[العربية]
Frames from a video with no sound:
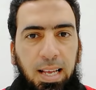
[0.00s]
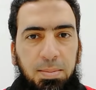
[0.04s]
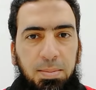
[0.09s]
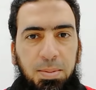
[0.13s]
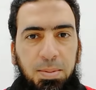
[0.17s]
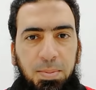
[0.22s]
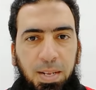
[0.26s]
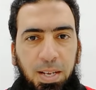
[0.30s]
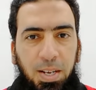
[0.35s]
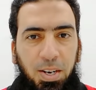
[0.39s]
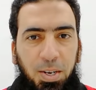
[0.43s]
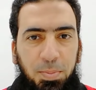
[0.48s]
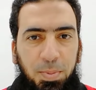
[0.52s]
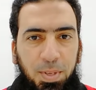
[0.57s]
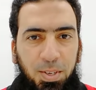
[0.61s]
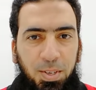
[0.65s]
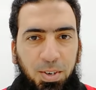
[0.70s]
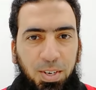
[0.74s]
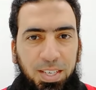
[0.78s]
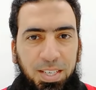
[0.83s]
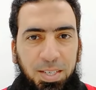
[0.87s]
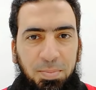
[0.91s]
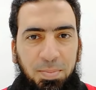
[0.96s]
بسم الله الرحمن
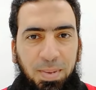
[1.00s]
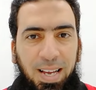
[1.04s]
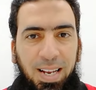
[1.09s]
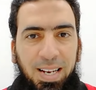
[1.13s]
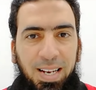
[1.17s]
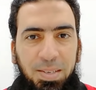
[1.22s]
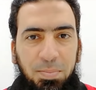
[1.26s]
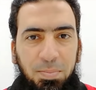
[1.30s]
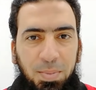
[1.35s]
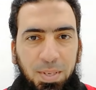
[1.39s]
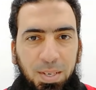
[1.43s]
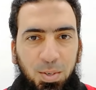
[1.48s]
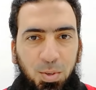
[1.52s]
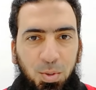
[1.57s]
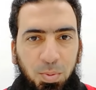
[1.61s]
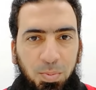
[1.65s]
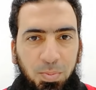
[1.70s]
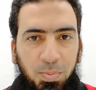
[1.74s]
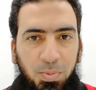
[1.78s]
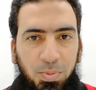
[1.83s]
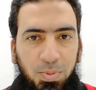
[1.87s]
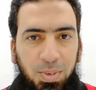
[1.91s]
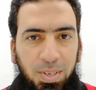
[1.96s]
الرحيم اهلا
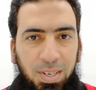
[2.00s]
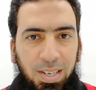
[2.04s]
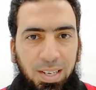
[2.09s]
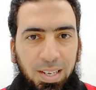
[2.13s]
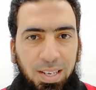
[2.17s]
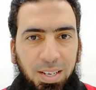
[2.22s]
بيكم في